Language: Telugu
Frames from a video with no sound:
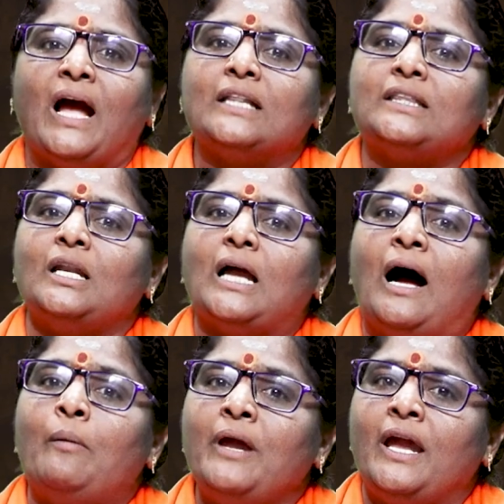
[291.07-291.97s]
అతను
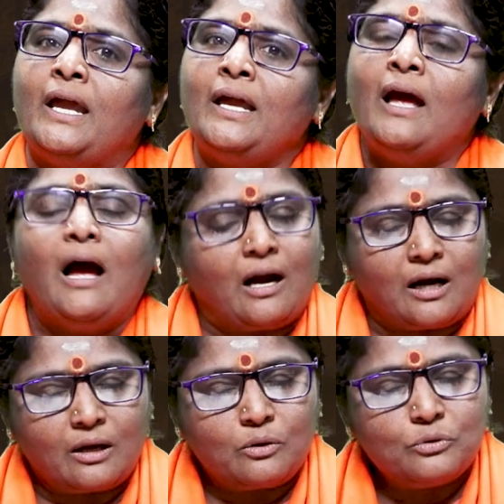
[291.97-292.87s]
ఆమె
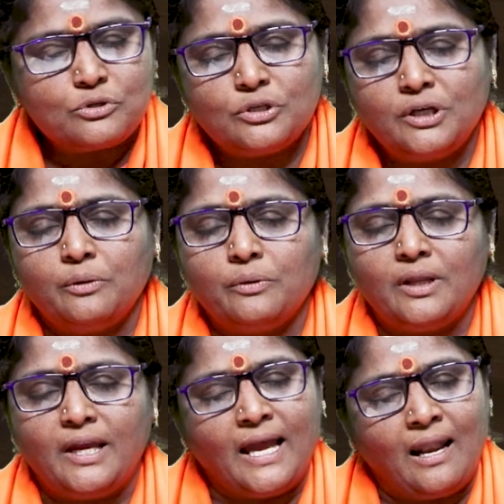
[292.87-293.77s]
అక్కడ కూర్చుని
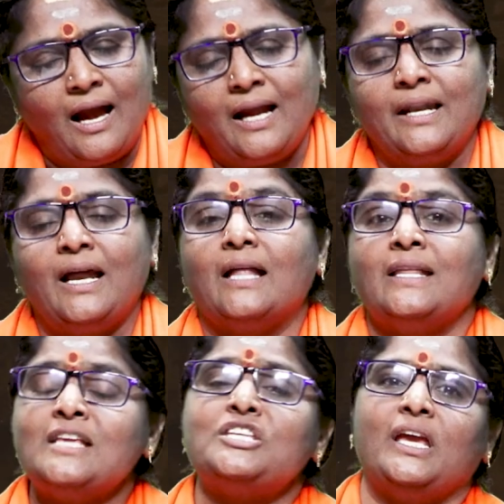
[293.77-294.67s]
ఉంది ఎలాగైనా
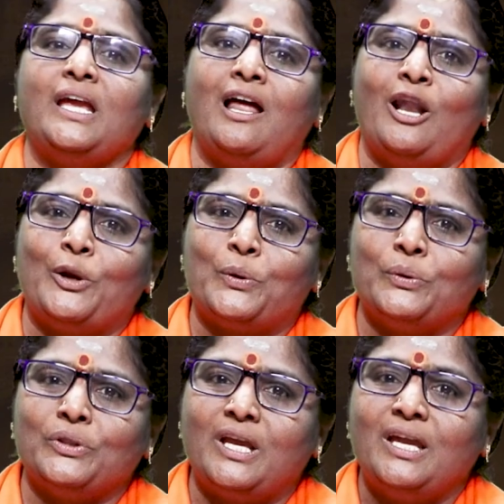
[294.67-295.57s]
అదే
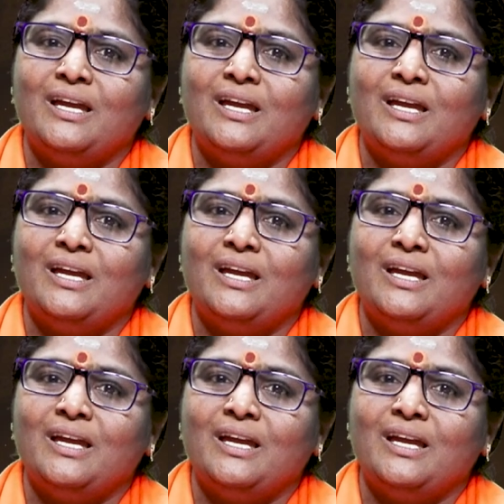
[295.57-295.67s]
చెయ్యాలనుకుంది